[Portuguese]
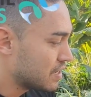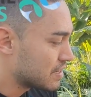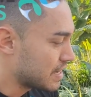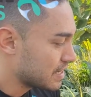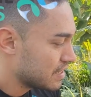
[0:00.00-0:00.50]

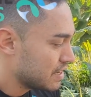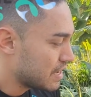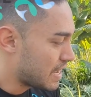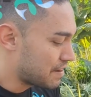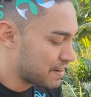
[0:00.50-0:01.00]
Né?
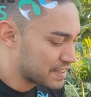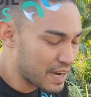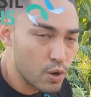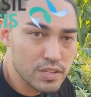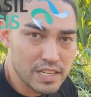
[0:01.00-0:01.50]
Ela vai estar
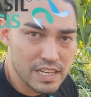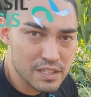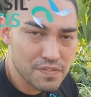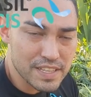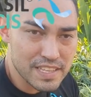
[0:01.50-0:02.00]
tá
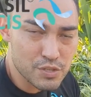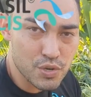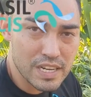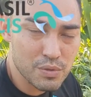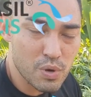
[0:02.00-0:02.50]
rodando, vai estar tá
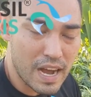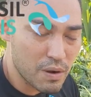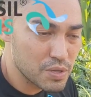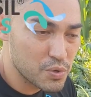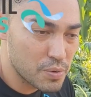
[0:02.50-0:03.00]
jogando
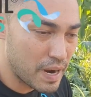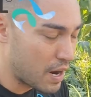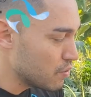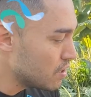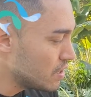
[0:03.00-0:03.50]
água
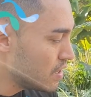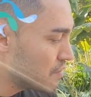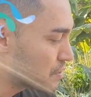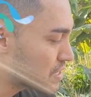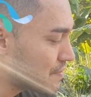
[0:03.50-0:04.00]
normal.
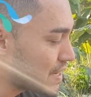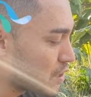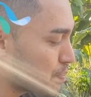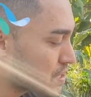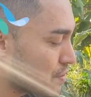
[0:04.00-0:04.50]
Você vem
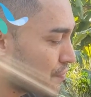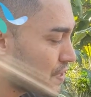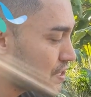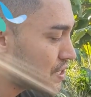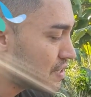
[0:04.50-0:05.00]
na opção
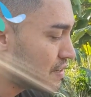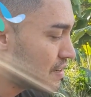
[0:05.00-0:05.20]
feed,